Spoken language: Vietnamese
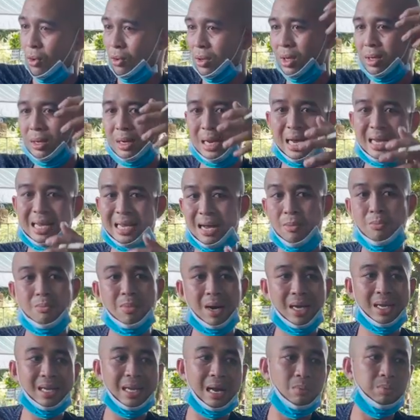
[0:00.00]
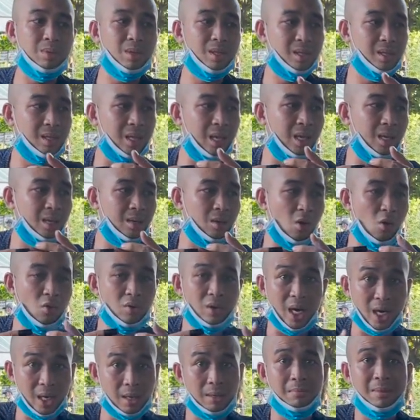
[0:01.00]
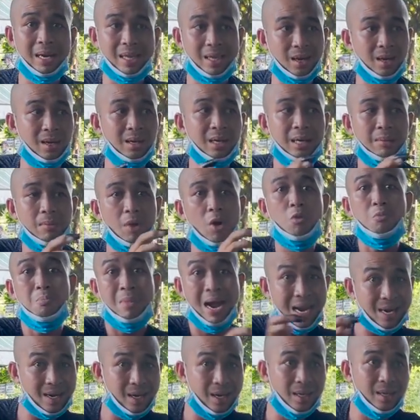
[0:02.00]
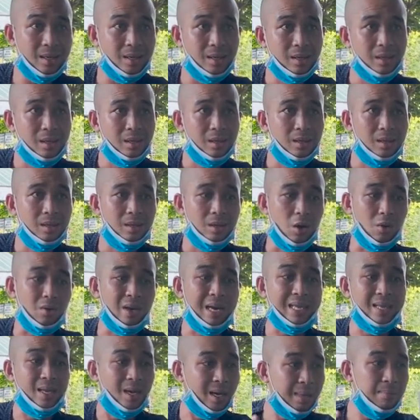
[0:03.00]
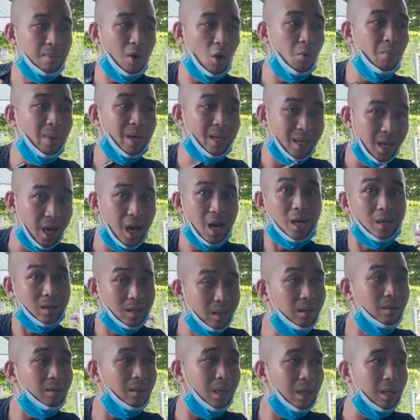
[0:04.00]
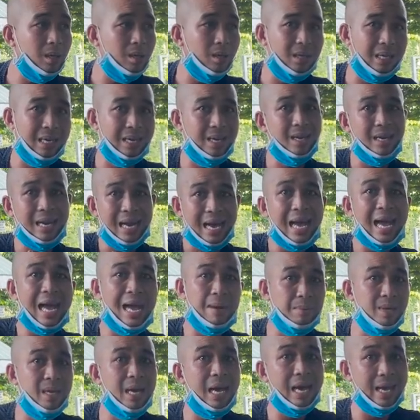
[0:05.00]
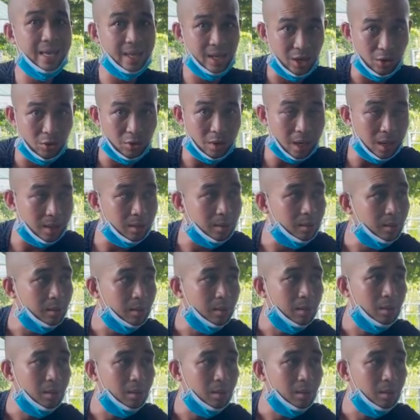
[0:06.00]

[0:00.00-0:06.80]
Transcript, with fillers: dụ như là cộng mà cái cộng tiền cố định mà những cái món mắc đi hoặc là những cái món mình nhớ trước á, là nó đã 22 triệu rồi